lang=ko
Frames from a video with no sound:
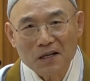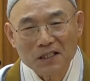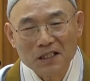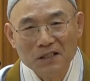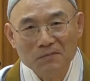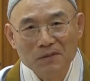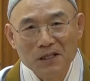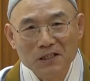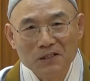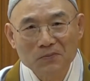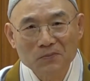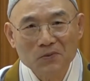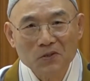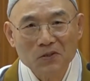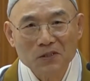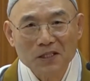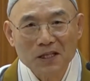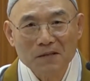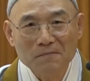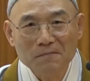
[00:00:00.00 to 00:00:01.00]
이 말씀도
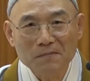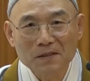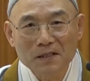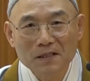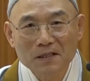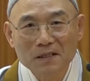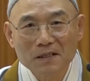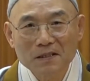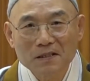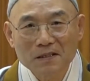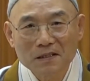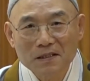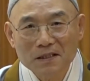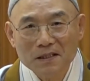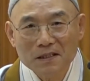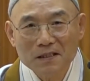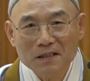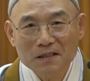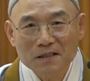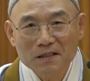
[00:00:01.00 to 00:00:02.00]
참,
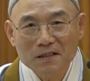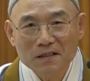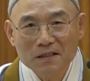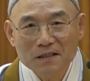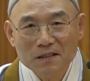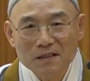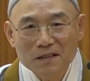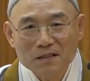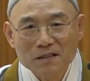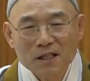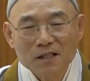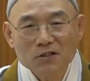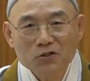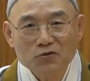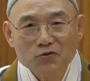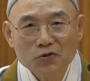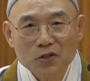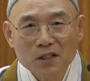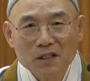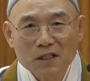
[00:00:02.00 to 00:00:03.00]
첫
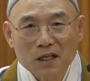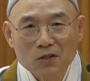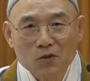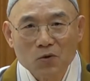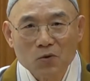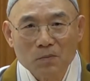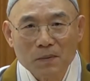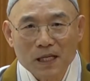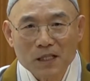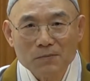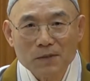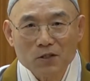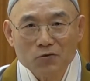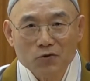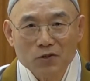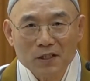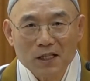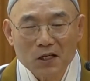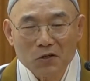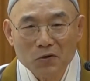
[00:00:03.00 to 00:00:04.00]
주인 따로 마지막
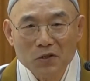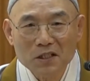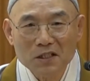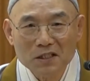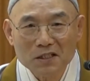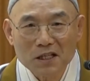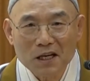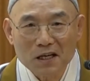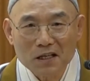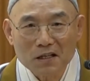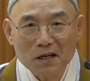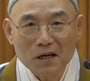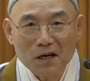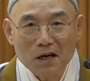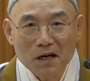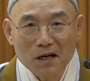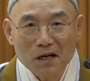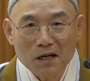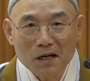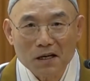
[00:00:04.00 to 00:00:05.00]
주인 따로 있는 것이
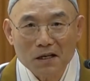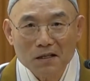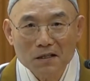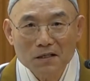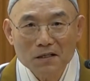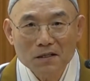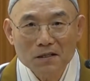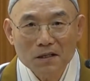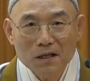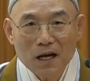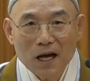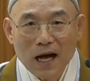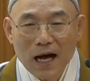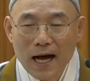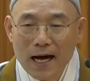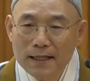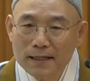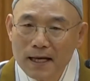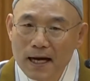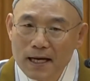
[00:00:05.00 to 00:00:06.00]
아니라
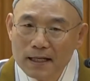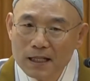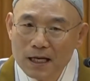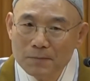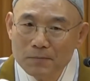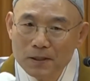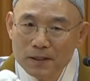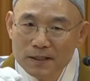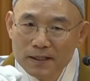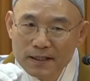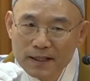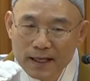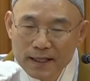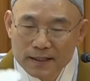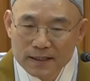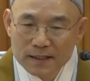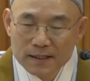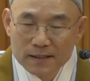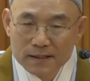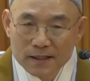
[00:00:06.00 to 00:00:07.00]
하나하나 먼저
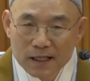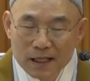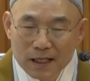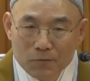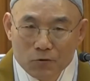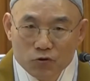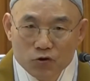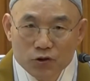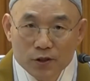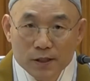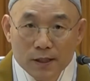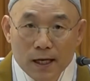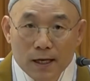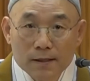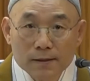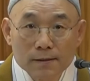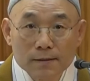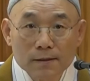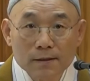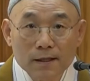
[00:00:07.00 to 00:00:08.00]
깨친 사람이 주인이라는
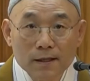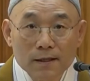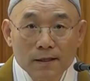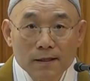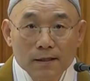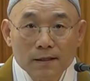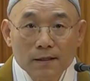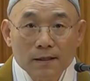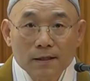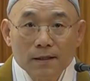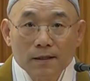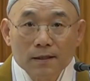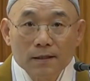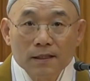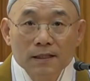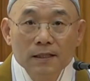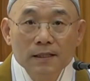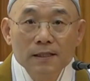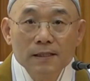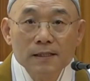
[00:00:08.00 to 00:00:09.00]
것은
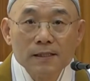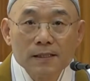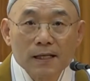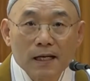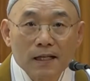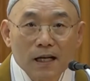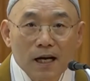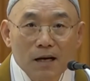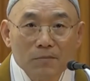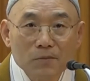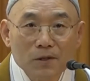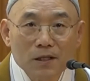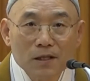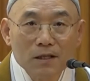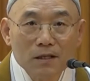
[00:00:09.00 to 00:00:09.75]
그 사람이